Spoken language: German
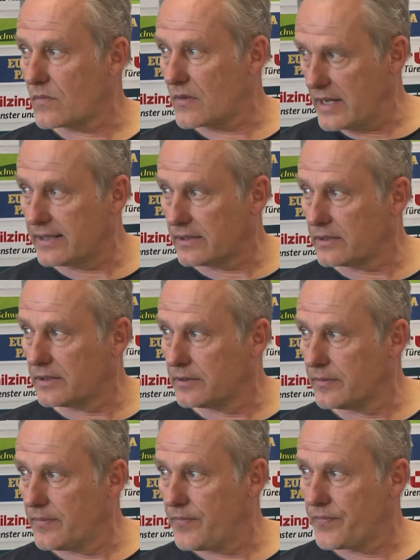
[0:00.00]
Jetzt.
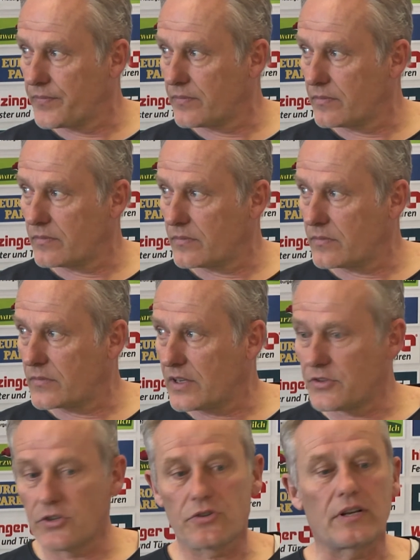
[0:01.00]

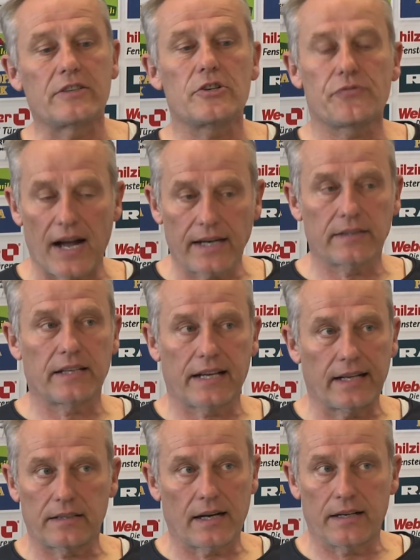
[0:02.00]
Das, ja. ist, das ist Fakt. Ich
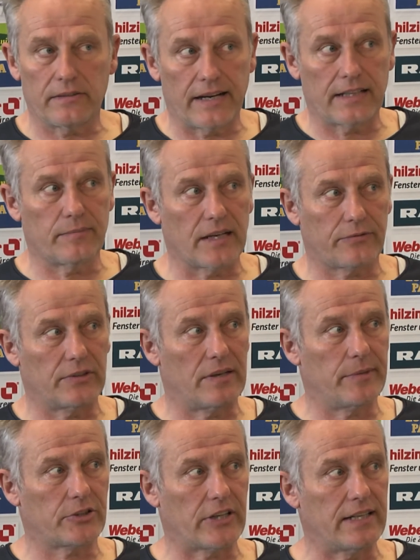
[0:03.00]
hätte gar nicht weitergemacht. Von
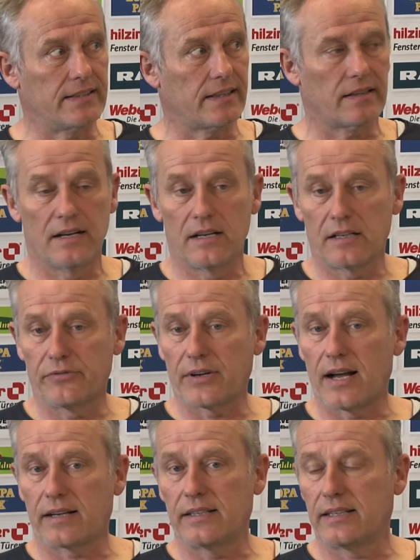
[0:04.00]
dem her stellt sich die
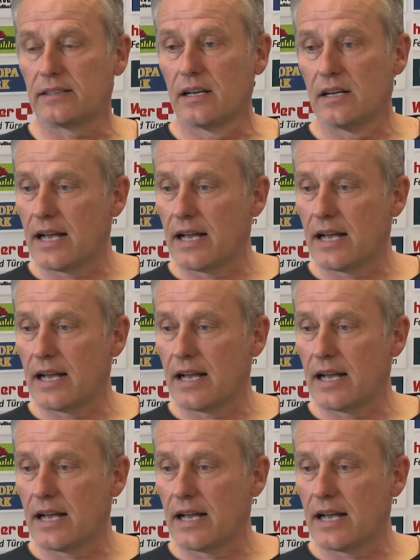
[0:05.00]
Frage nicht.